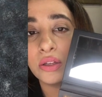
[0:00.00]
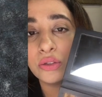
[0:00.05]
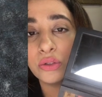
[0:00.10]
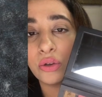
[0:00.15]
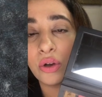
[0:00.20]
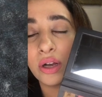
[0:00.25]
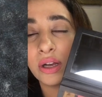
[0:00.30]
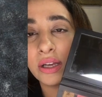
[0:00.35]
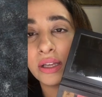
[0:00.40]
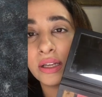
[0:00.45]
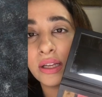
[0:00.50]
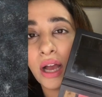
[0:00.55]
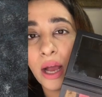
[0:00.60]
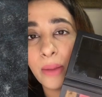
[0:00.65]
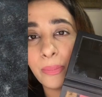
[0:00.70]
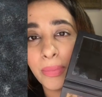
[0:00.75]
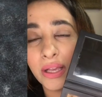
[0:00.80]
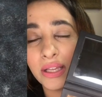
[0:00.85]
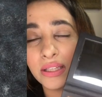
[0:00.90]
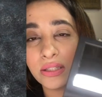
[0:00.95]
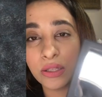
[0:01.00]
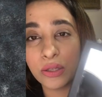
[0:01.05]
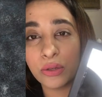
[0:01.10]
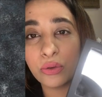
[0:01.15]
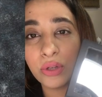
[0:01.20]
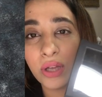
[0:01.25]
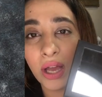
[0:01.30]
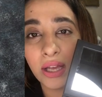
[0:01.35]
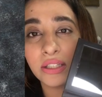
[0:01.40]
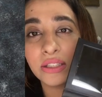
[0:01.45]
तो अगर आप ऐसी
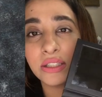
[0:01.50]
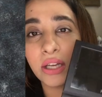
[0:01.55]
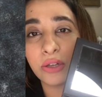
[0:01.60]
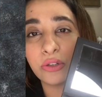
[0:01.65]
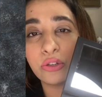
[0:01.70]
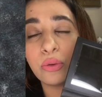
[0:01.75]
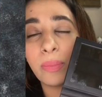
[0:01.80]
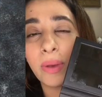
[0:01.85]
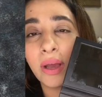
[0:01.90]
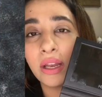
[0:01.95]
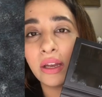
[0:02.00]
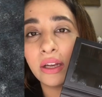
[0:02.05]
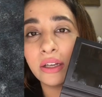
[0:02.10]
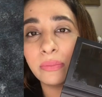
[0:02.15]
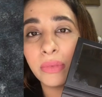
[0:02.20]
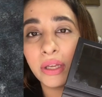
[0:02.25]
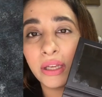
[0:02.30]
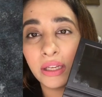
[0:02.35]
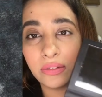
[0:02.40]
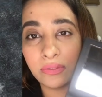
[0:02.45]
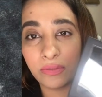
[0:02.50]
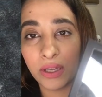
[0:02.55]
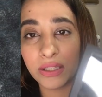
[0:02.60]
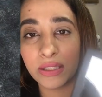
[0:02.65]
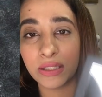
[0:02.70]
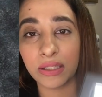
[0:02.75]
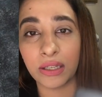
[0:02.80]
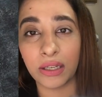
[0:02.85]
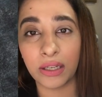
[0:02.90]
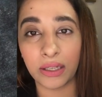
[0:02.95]
कोई आई शेडो पैलेट में
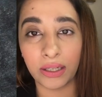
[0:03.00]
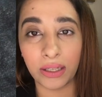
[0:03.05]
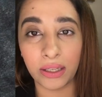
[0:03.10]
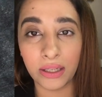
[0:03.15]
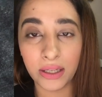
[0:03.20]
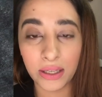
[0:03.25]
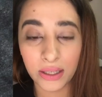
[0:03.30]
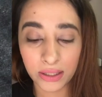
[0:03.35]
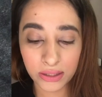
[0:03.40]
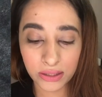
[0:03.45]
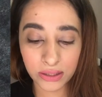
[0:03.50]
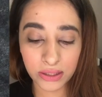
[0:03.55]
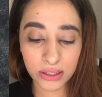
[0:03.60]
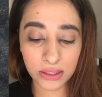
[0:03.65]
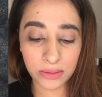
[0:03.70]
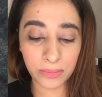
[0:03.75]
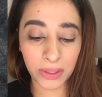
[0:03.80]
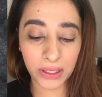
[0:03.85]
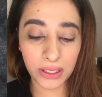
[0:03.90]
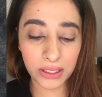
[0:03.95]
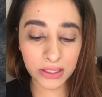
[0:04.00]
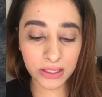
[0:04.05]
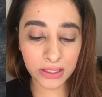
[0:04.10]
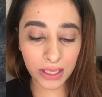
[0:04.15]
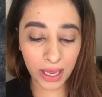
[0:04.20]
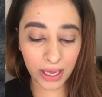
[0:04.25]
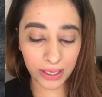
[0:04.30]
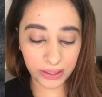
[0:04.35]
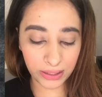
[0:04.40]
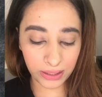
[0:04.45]
इन्वेस्ट करें जिसमें ये
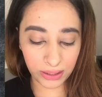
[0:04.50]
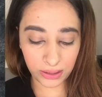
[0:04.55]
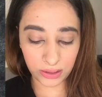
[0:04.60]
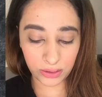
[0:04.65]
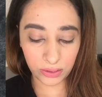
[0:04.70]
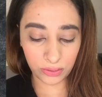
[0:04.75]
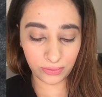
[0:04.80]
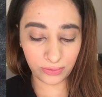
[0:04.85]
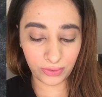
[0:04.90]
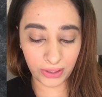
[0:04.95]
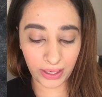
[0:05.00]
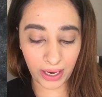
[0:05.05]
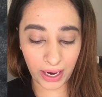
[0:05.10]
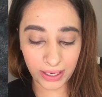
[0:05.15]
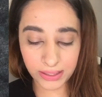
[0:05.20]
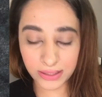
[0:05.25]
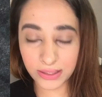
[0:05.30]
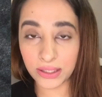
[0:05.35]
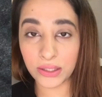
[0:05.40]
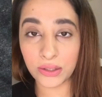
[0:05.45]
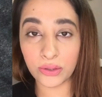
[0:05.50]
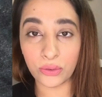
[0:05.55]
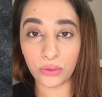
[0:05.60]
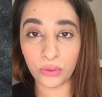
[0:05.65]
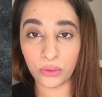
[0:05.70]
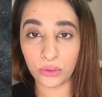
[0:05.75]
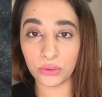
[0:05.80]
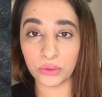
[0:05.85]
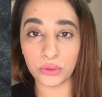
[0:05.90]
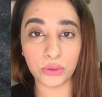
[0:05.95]
सारी वराइटी
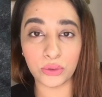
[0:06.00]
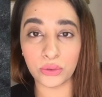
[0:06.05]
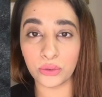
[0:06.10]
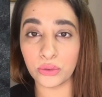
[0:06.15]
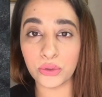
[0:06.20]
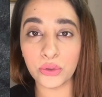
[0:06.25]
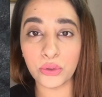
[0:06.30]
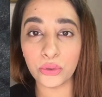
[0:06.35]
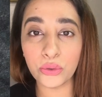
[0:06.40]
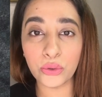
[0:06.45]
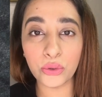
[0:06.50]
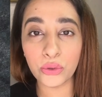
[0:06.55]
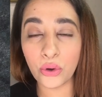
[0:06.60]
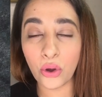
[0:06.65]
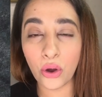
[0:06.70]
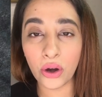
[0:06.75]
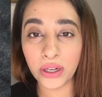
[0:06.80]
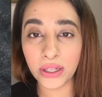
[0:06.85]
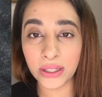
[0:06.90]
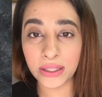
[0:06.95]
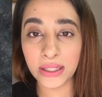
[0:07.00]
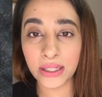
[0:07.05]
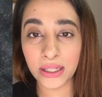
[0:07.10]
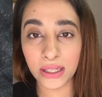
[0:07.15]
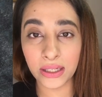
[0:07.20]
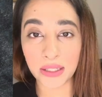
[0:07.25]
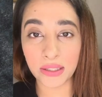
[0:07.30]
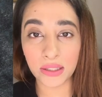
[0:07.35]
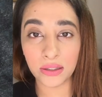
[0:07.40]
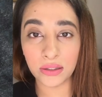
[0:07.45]
हो तो यू डू नॉट
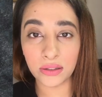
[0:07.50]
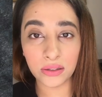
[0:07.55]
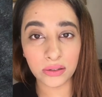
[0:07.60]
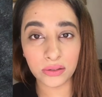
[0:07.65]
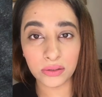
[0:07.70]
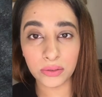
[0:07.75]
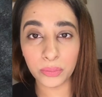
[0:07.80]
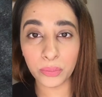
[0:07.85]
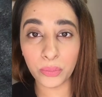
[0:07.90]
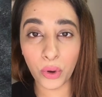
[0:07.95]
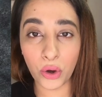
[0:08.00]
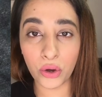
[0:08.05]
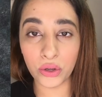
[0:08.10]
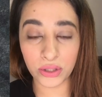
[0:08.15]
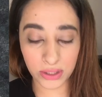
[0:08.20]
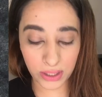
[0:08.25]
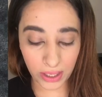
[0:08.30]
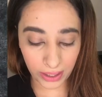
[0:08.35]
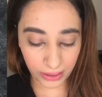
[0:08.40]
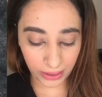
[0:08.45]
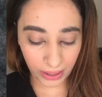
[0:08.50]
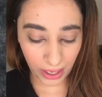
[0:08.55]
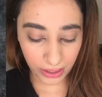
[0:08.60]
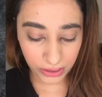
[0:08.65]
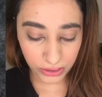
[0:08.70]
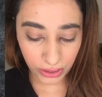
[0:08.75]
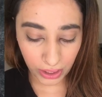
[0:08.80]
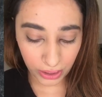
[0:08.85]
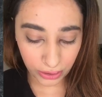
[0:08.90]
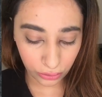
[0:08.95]
नीड बहुत सारे
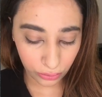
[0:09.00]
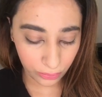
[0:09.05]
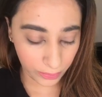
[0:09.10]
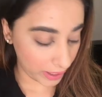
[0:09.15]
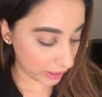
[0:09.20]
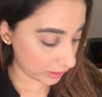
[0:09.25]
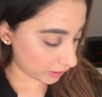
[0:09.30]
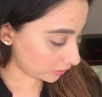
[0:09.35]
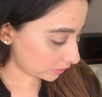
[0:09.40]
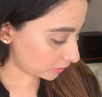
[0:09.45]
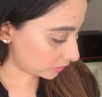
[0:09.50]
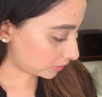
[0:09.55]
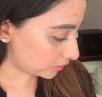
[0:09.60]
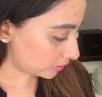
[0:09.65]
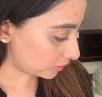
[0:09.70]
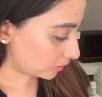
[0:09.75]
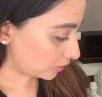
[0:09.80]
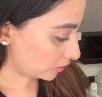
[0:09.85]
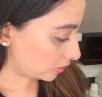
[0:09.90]
आई शेडो पैलेट्स